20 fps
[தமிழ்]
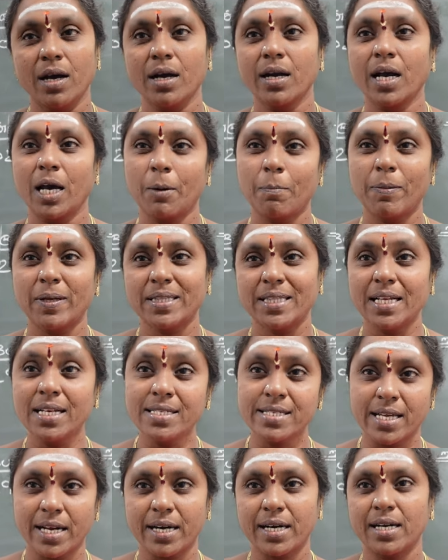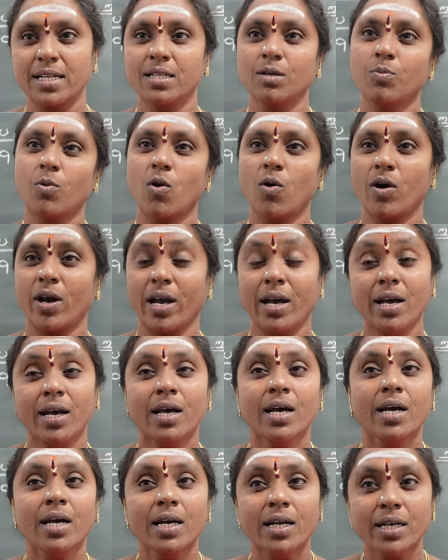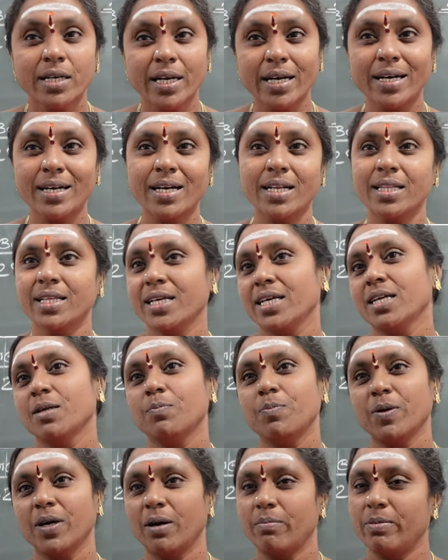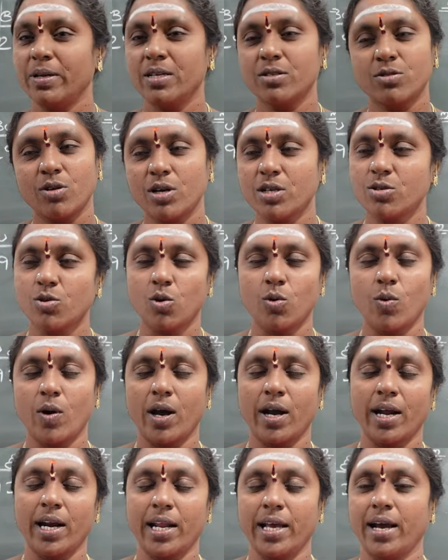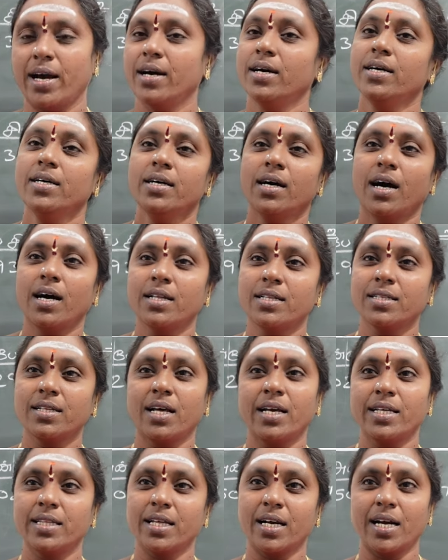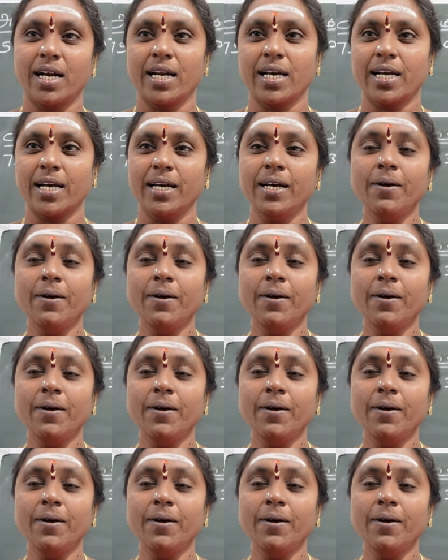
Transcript: கர்ப்பத்தில் சென்றது போக நின்றது இருப்பு அப்படின்னு சொல்லி சொல்லுவாங்க இல்லையா அதுதான் இந்த கணக்கு